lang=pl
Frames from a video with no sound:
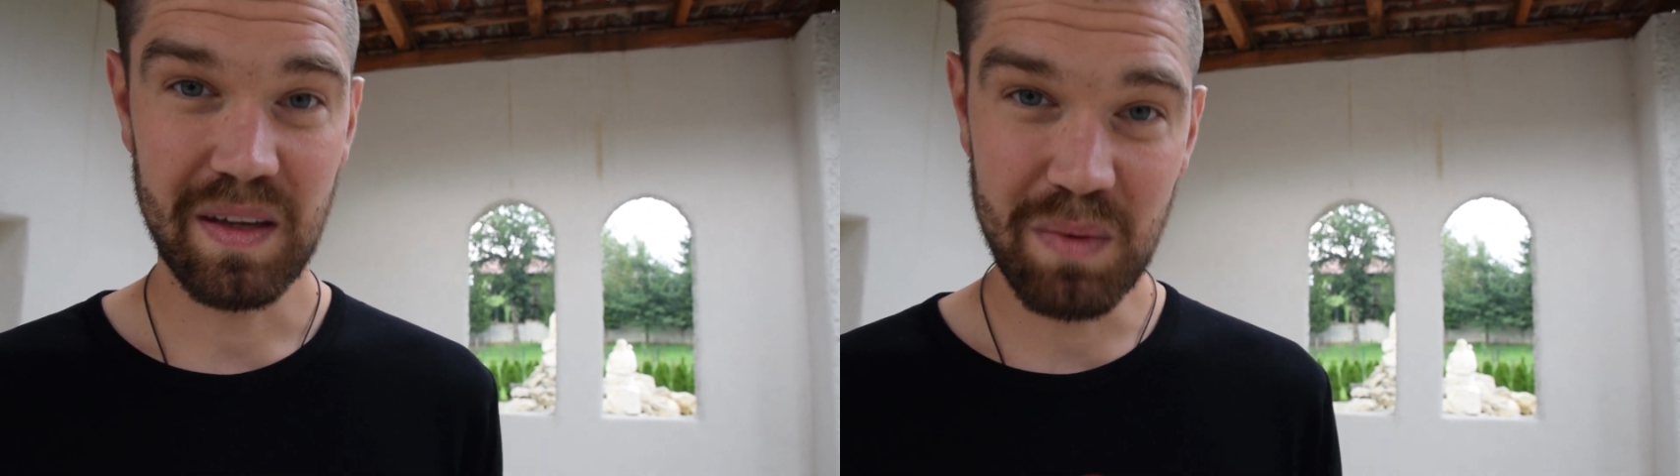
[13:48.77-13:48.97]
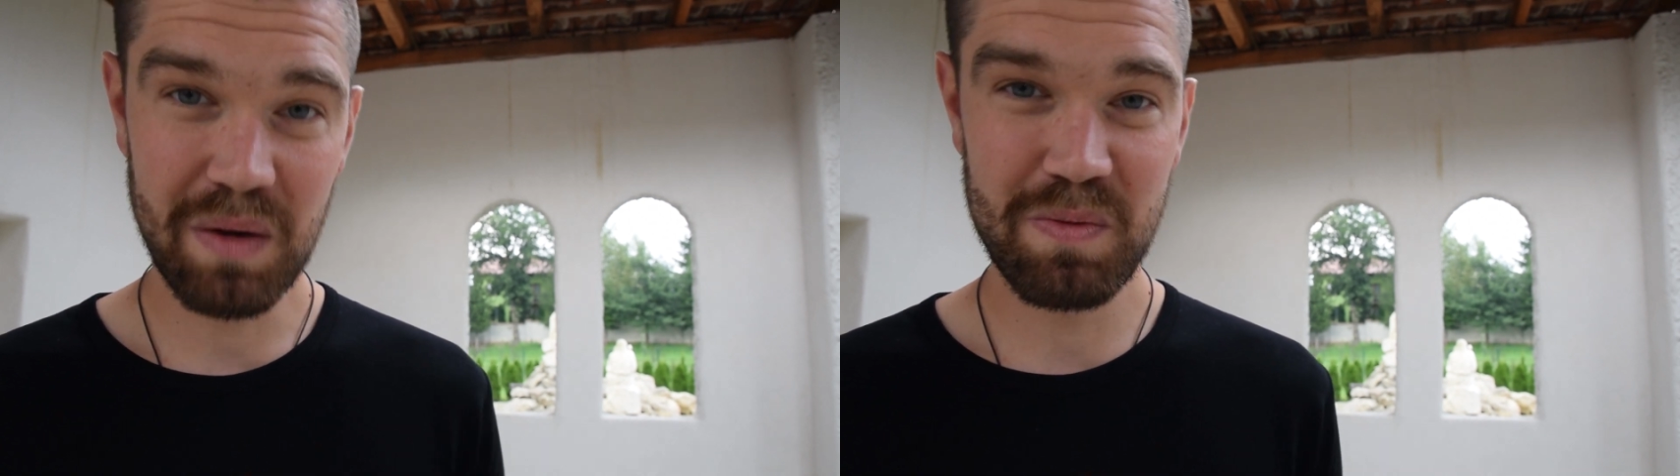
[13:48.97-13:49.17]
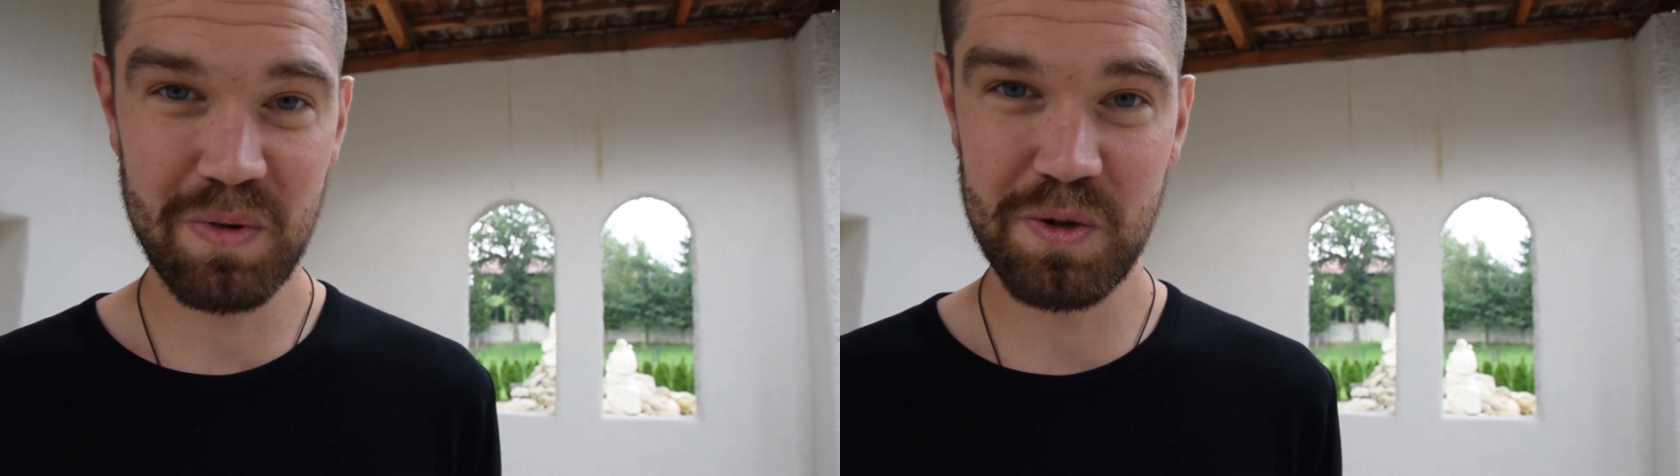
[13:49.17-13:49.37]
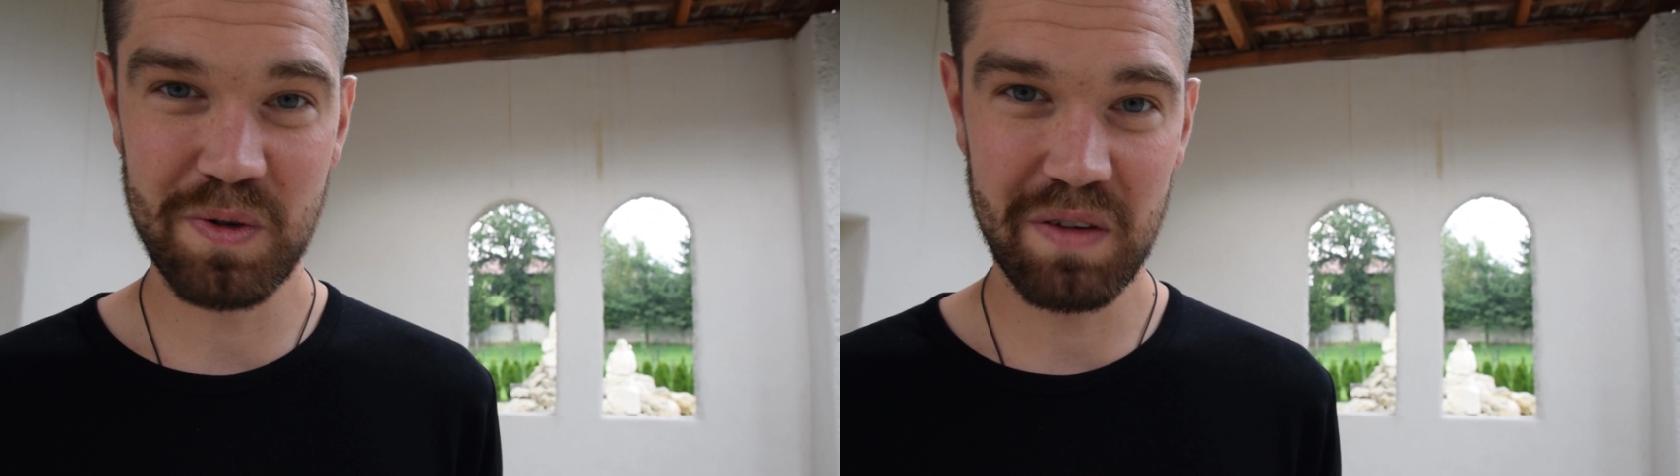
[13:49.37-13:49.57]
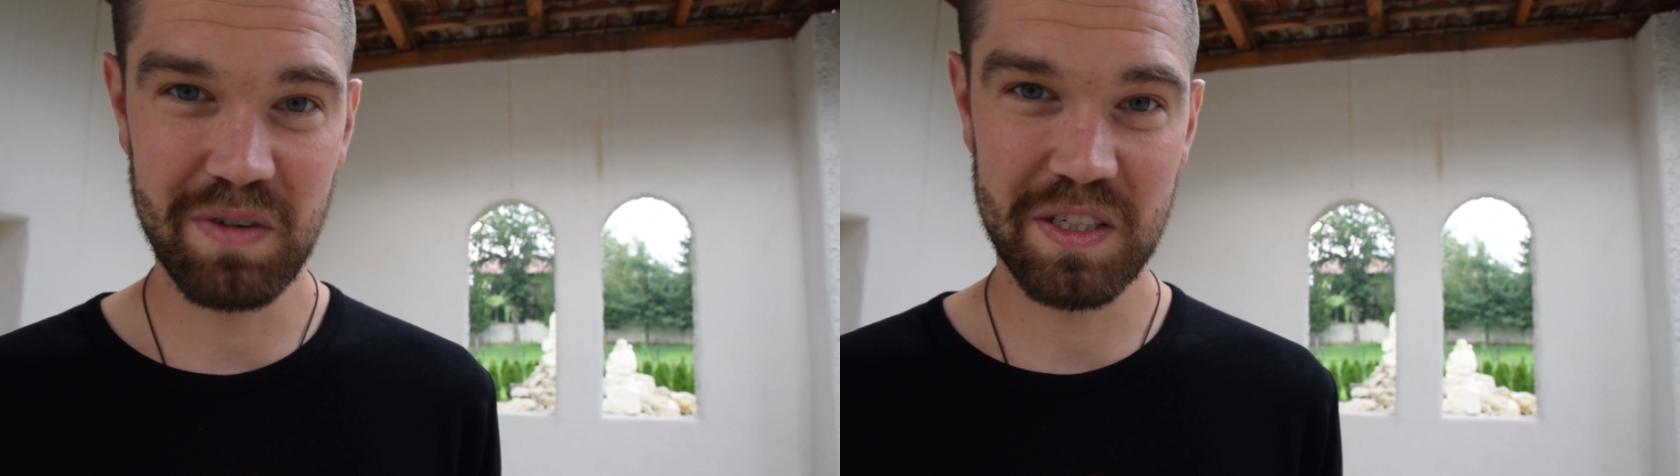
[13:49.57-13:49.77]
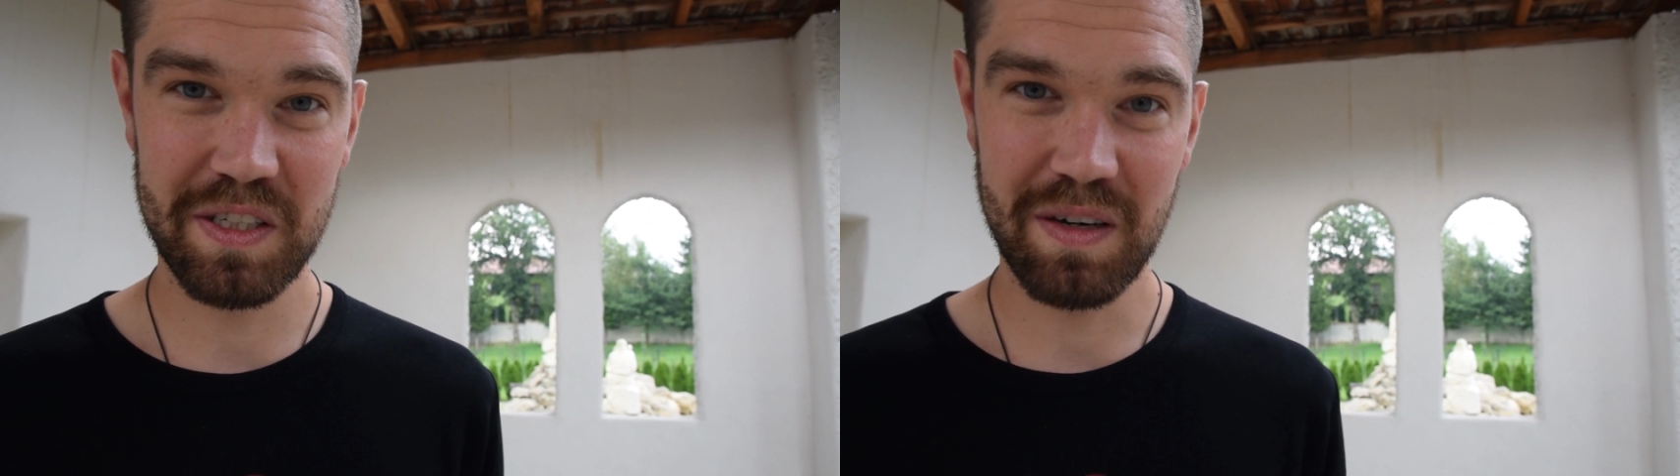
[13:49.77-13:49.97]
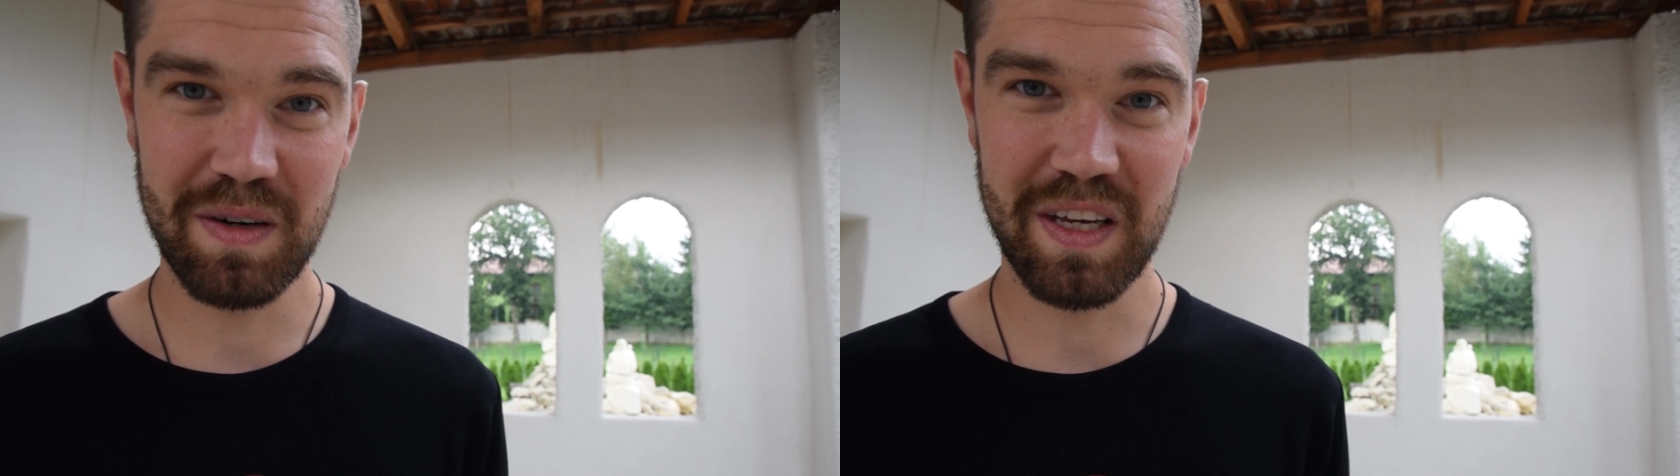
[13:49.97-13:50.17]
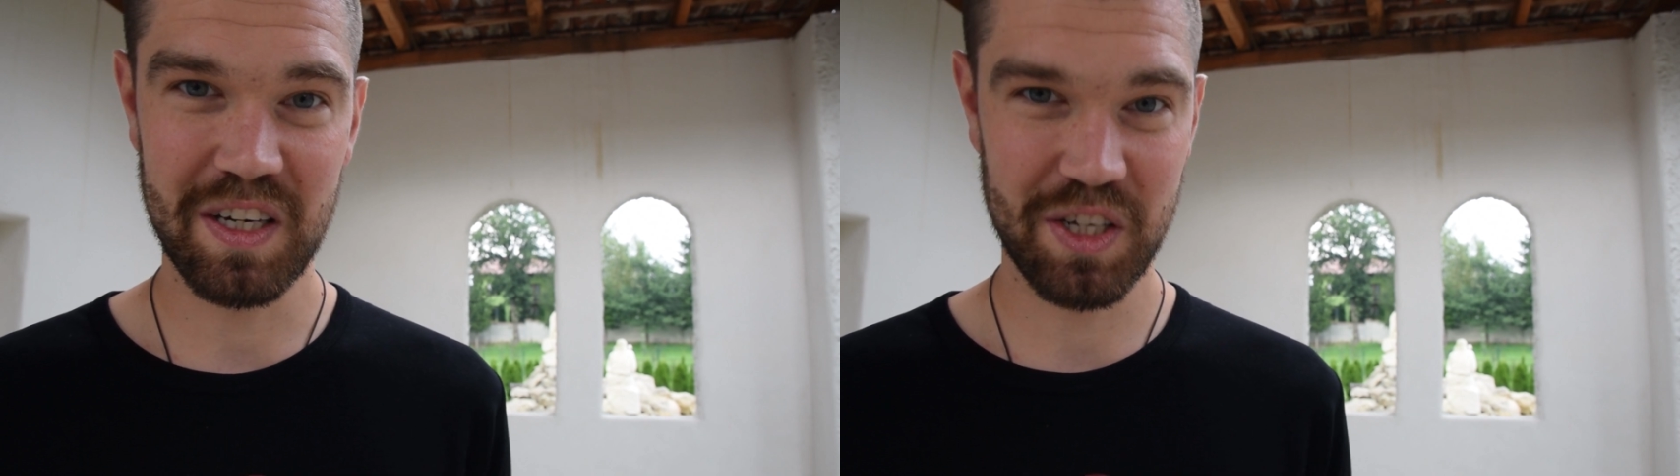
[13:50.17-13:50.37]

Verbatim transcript: Nie mamy poszukiwać działania